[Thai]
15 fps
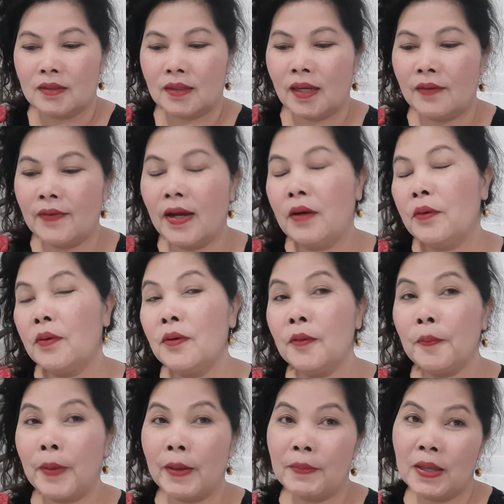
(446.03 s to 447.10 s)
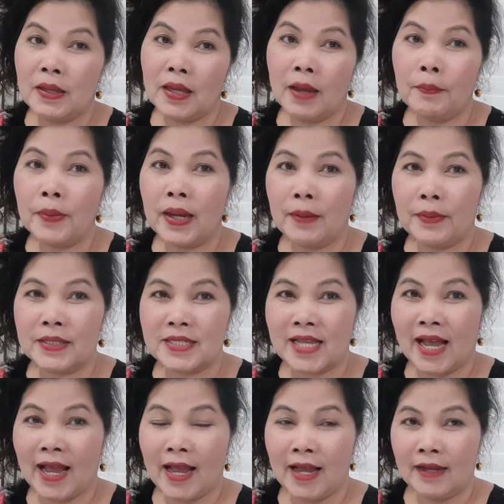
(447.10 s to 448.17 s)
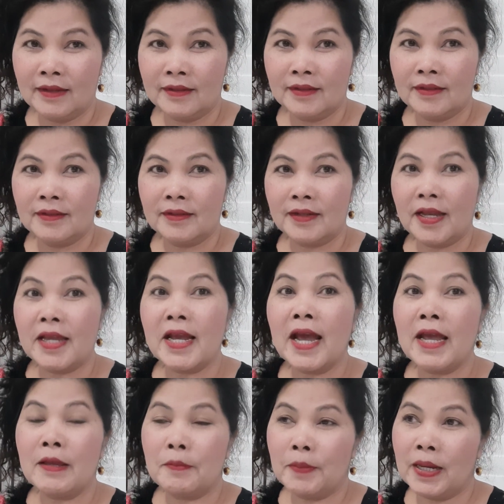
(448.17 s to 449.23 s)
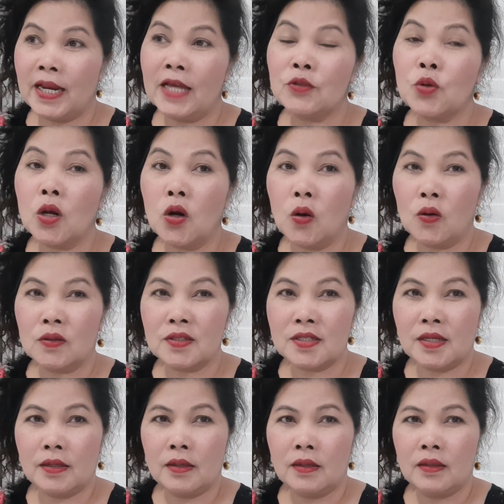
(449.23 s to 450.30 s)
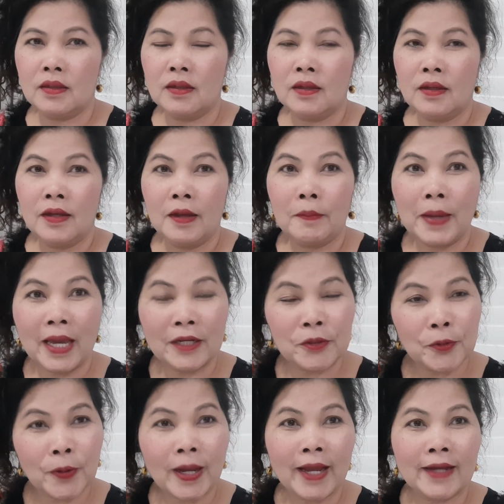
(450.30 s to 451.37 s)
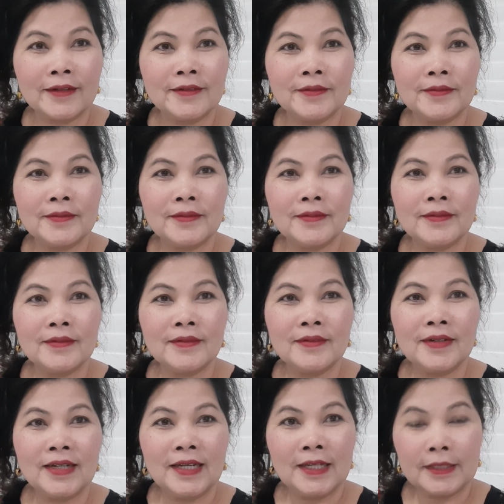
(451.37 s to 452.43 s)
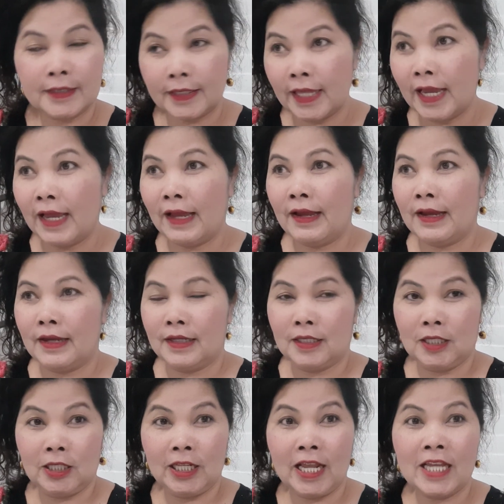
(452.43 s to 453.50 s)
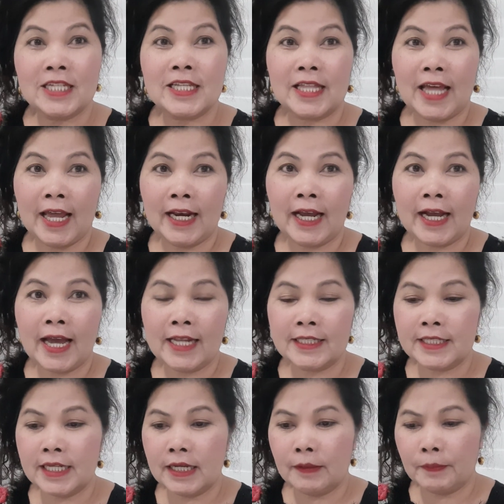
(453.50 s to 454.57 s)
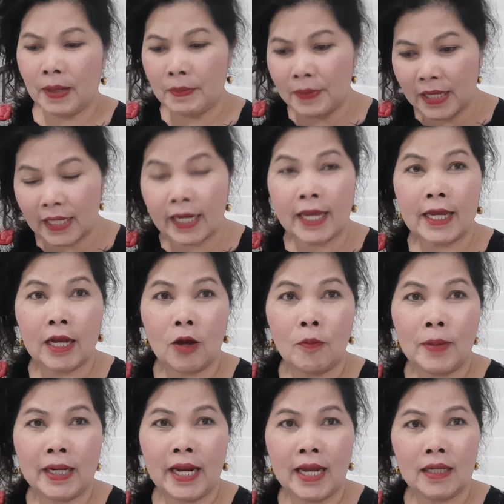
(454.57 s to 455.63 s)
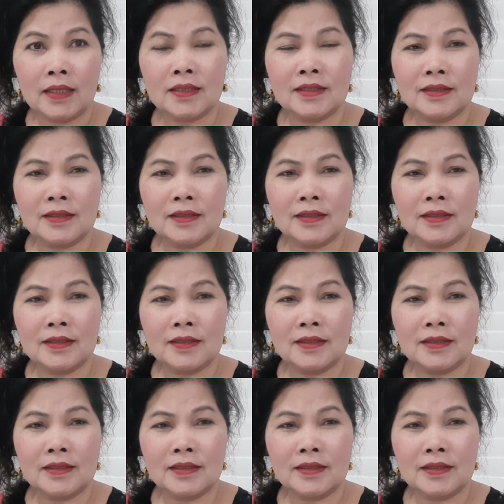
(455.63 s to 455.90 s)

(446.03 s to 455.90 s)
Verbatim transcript: ถ้าว่า โอ้ยไปมีแอปแพรภาษา ง่าย ๆ ไปได้ทั่วโลกสิ แมนอยู่ค่ะ แต่ในสถานการณ์จริง ไม่มีใครเขามานั่ง